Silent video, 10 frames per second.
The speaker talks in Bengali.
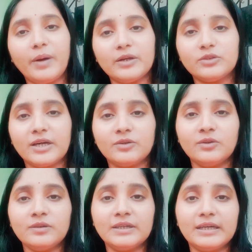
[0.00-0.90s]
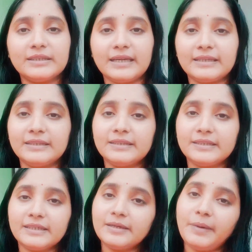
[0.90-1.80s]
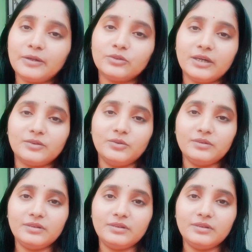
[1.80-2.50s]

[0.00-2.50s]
ভালো থাকো তারাদের দেশে গিয়ে ভালো থাকো